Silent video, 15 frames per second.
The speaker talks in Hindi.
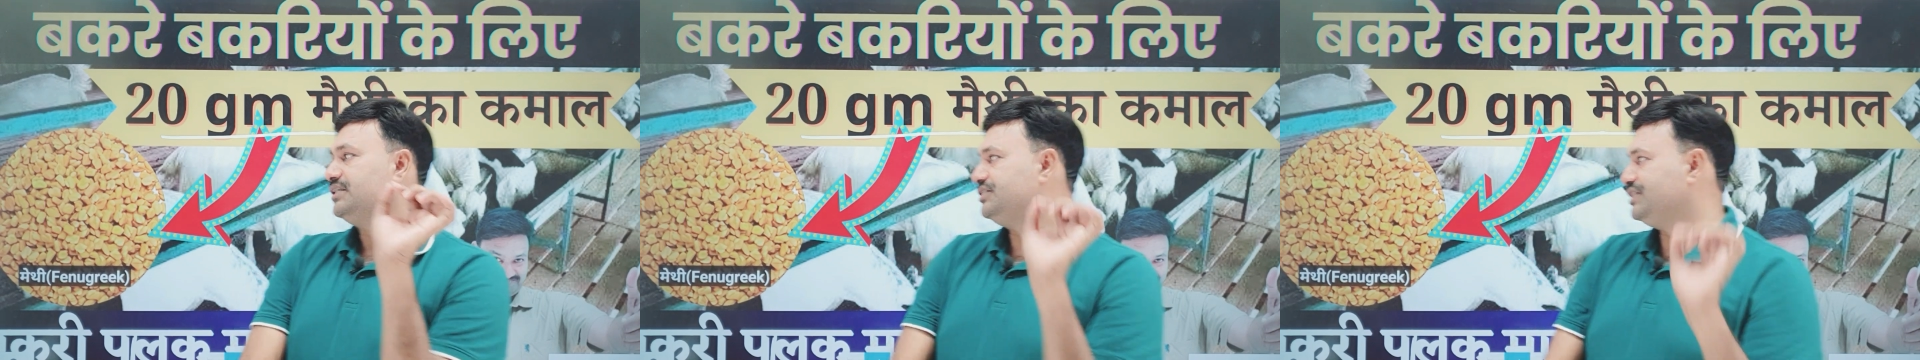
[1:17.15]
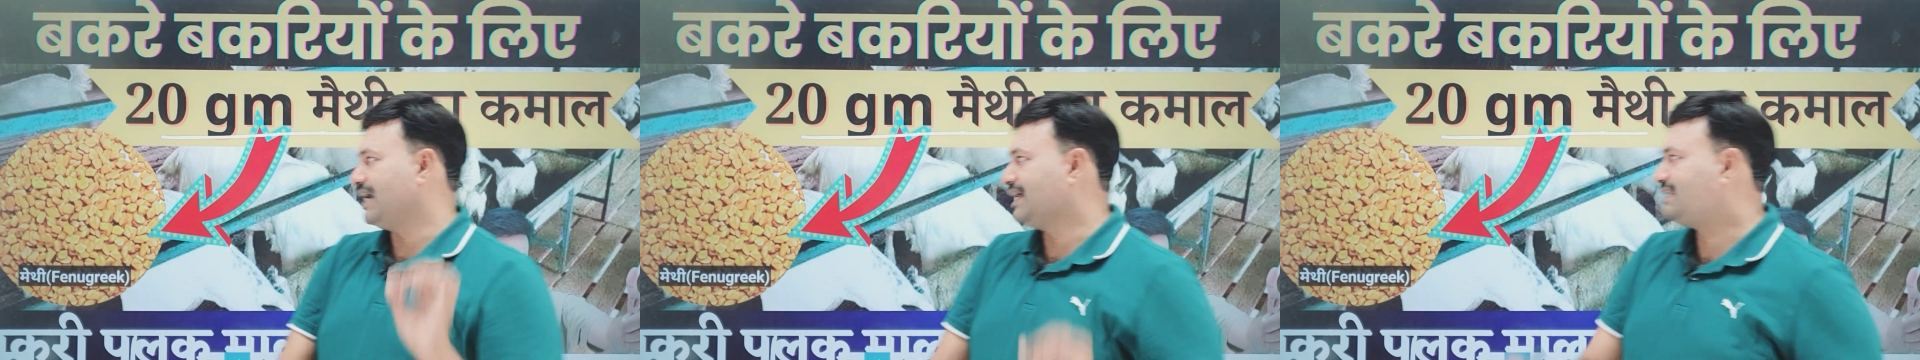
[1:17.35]

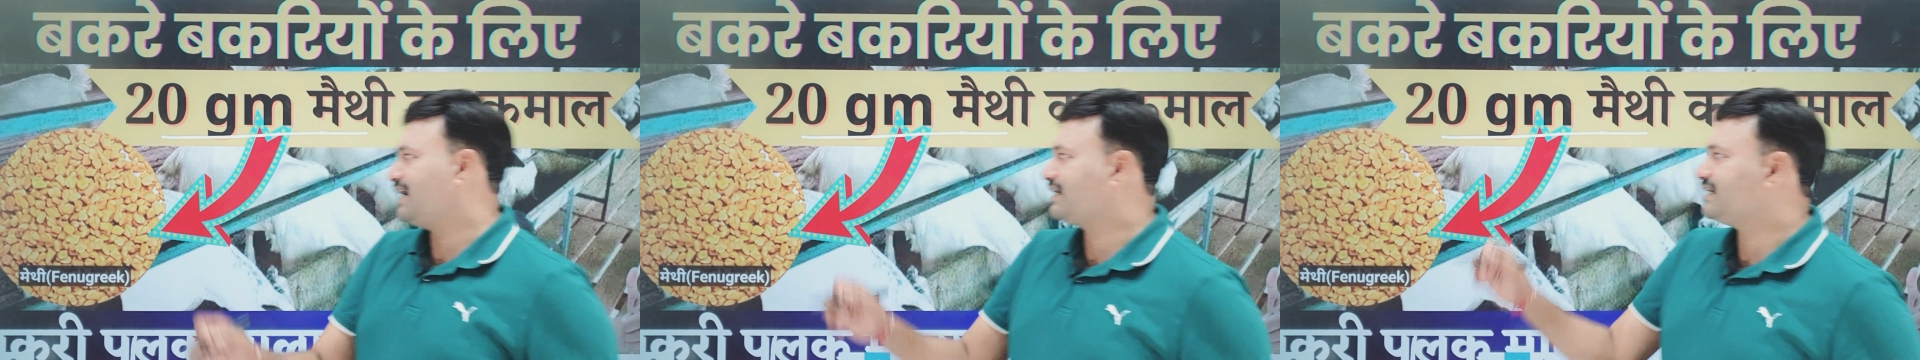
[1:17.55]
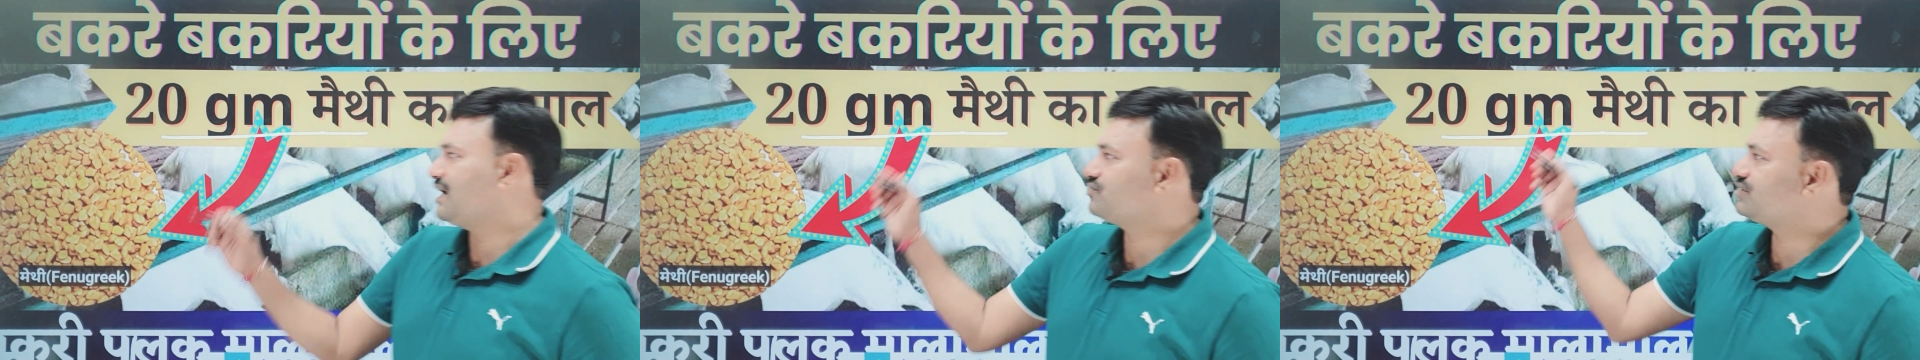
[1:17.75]
ज़्यादा
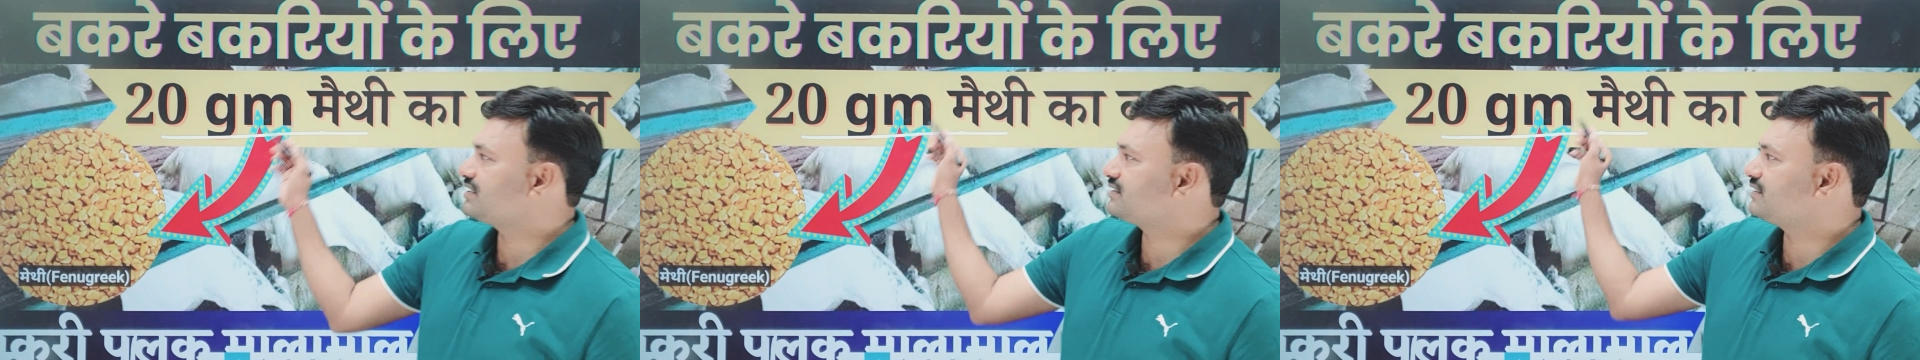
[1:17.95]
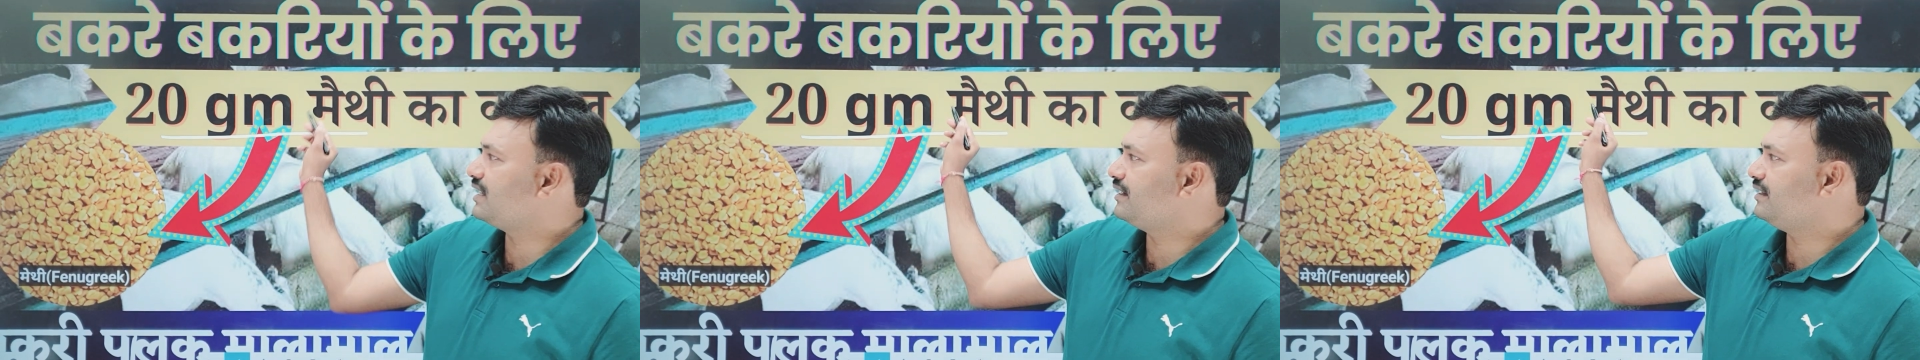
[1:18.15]
की
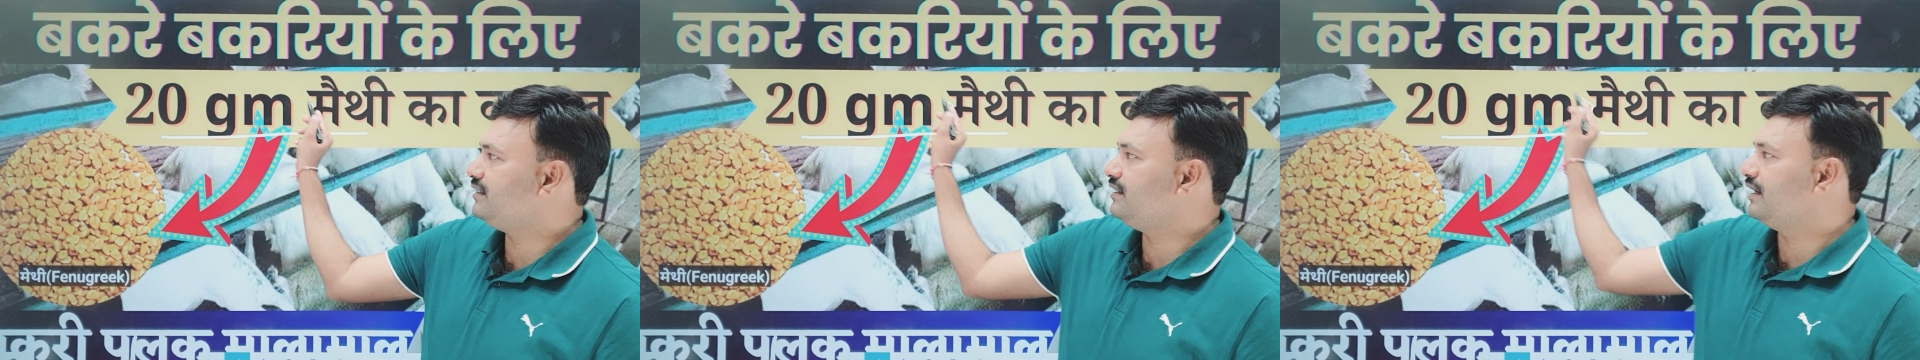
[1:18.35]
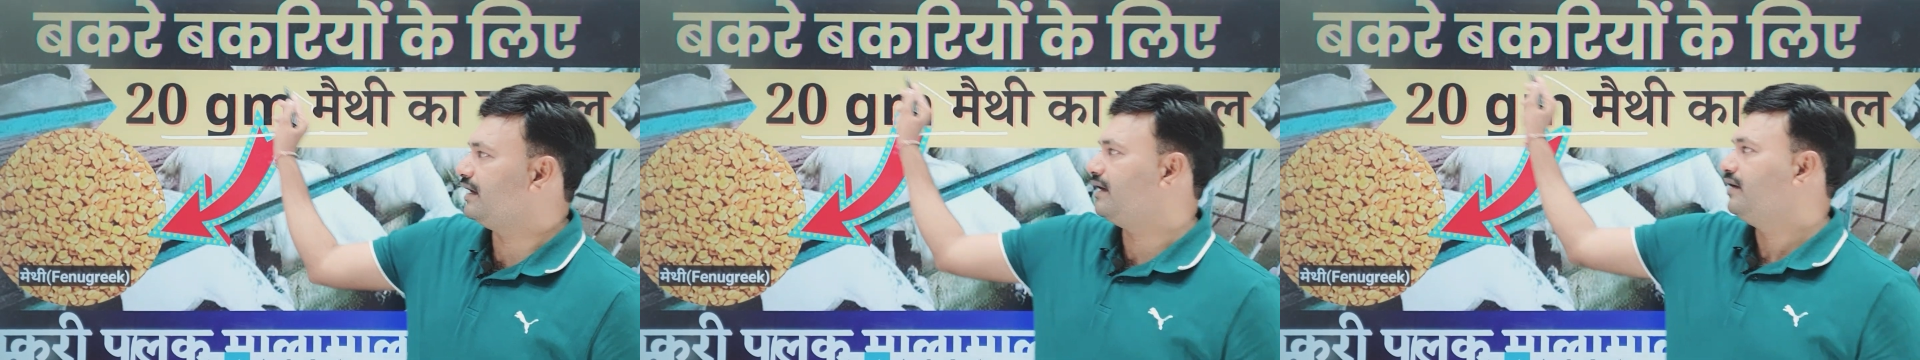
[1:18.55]
आवश्यकता नहीं
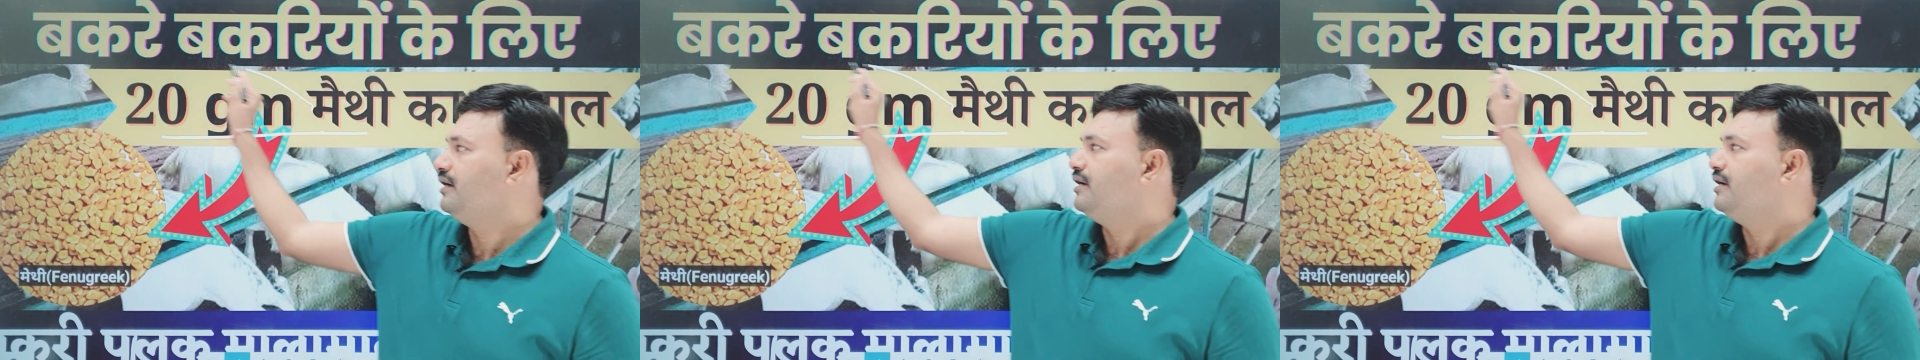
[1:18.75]
है